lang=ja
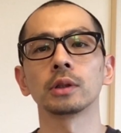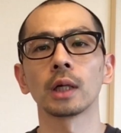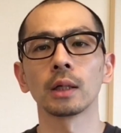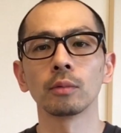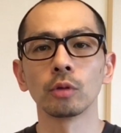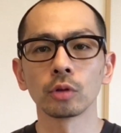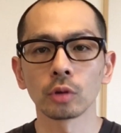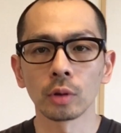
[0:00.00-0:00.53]

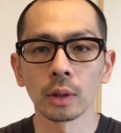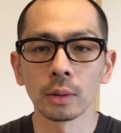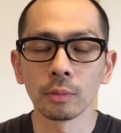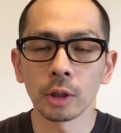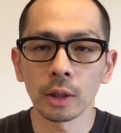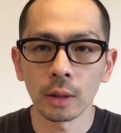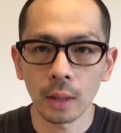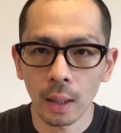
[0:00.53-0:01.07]
じゃあもうそれに
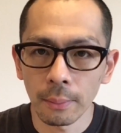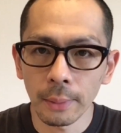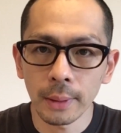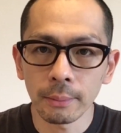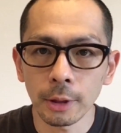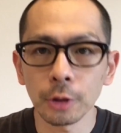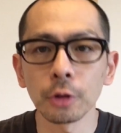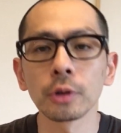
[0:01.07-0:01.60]
向けて頑張
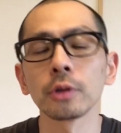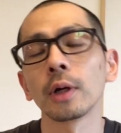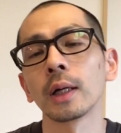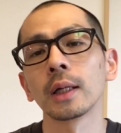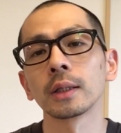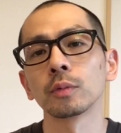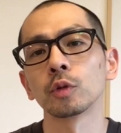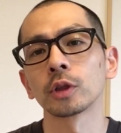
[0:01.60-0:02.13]
りましょうっていう
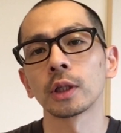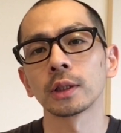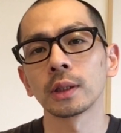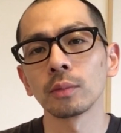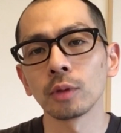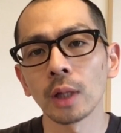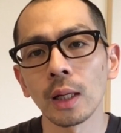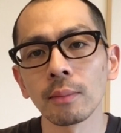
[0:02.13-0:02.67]
話もさせ
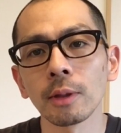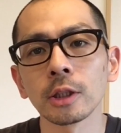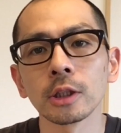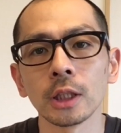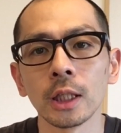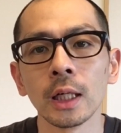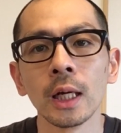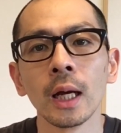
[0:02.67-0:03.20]
てもらいま
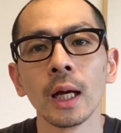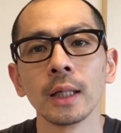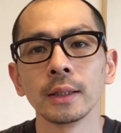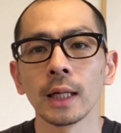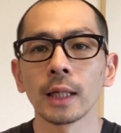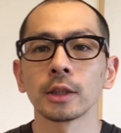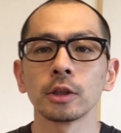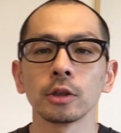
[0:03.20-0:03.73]
すし、
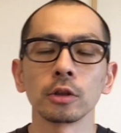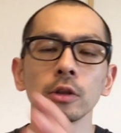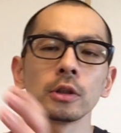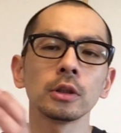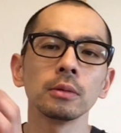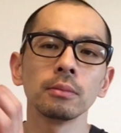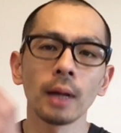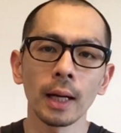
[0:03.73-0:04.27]
じゃあ手
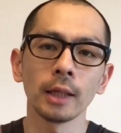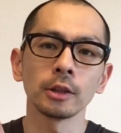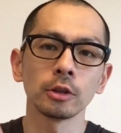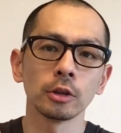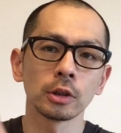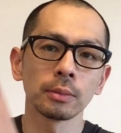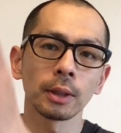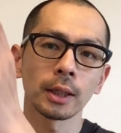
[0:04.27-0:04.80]
術前、手
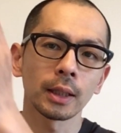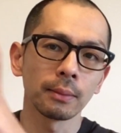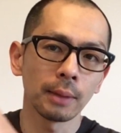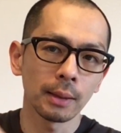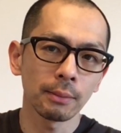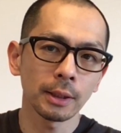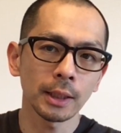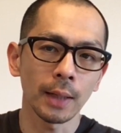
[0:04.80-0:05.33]
術日が決
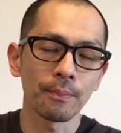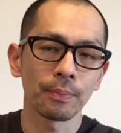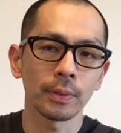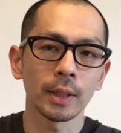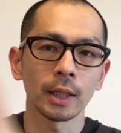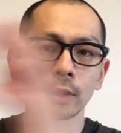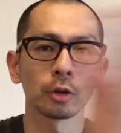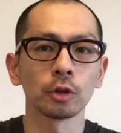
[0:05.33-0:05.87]
まりました。
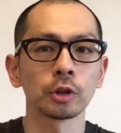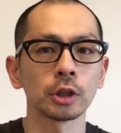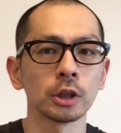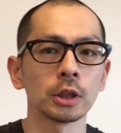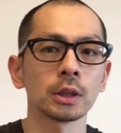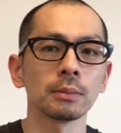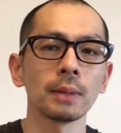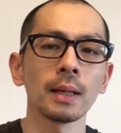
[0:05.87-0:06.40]
じゃあその手
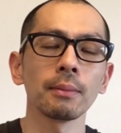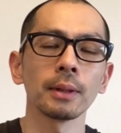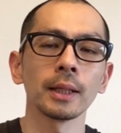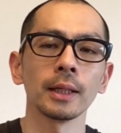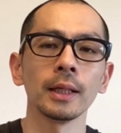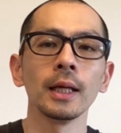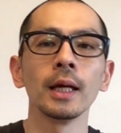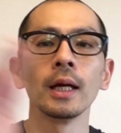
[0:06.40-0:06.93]
術前ま
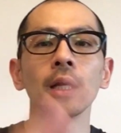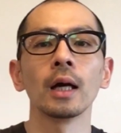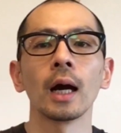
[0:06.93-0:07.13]
でに、